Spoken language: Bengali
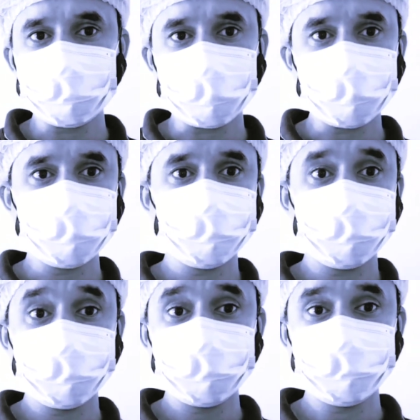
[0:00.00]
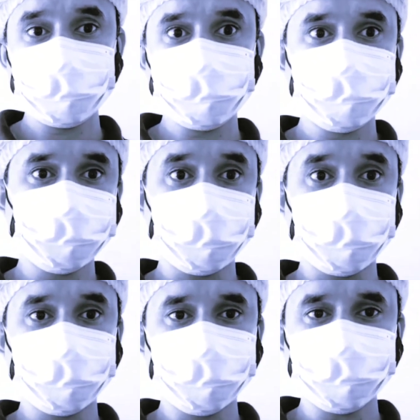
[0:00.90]
ট্রাই করব নেক্সট
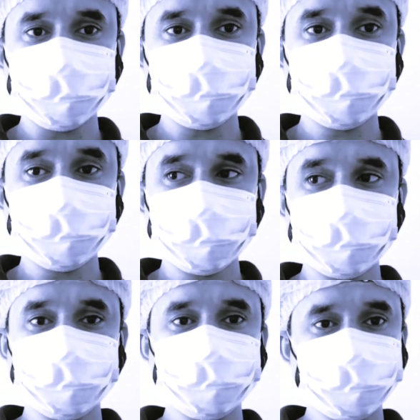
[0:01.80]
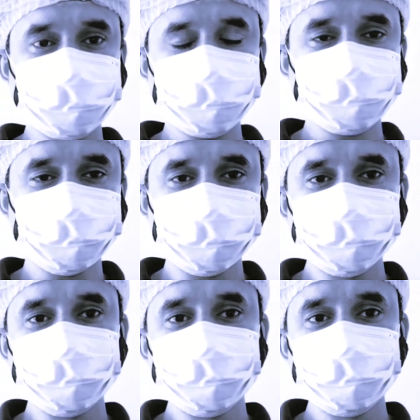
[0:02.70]
ভিডিও করে ইনফরমেশান
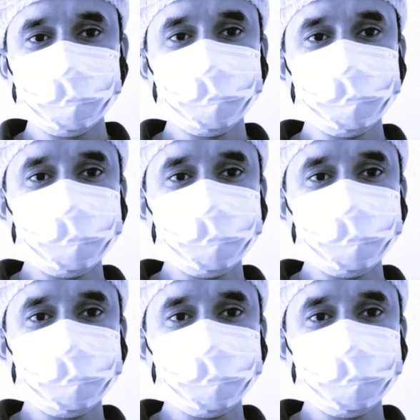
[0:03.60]
দিতে